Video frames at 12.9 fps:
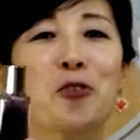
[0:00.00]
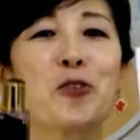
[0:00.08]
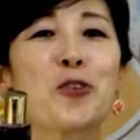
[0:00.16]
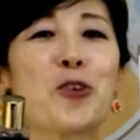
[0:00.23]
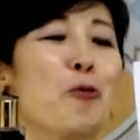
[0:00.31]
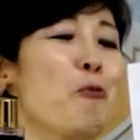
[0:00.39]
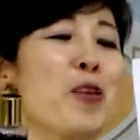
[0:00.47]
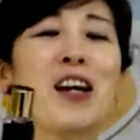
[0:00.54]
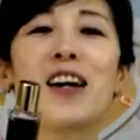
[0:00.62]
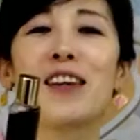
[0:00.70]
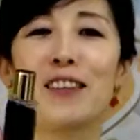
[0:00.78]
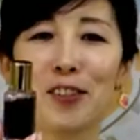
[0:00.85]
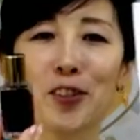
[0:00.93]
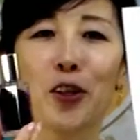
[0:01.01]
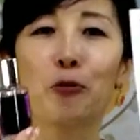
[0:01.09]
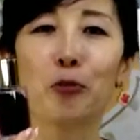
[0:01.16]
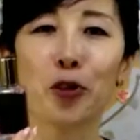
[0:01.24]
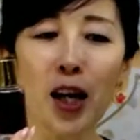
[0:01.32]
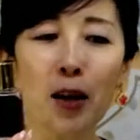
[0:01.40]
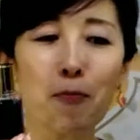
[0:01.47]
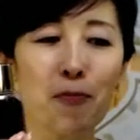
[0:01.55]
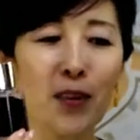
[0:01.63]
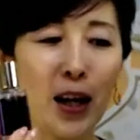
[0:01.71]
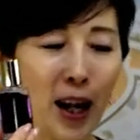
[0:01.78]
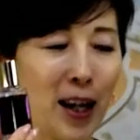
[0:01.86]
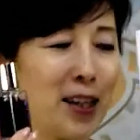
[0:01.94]
構空気読めないですけどもね
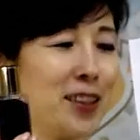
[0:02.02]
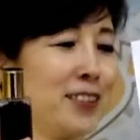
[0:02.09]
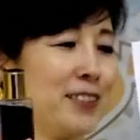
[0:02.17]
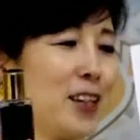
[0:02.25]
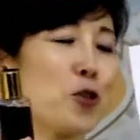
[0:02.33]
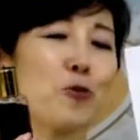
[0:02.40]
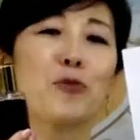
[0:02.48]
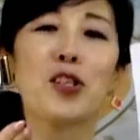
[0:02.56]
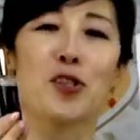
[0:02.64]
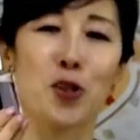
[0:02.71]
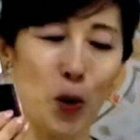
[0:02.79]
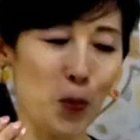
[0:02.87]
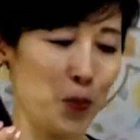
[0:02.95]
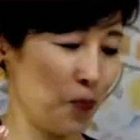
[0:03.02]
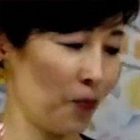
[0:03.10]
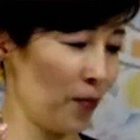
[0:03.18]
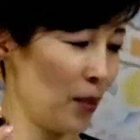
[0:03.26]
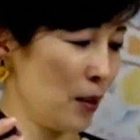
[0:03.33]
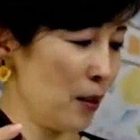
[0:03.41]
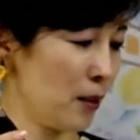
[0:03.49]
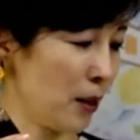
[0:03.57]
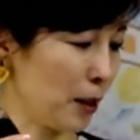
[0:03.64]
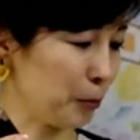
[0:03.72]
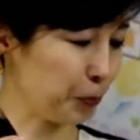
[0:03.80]
はい大丈夫ですよ、ね、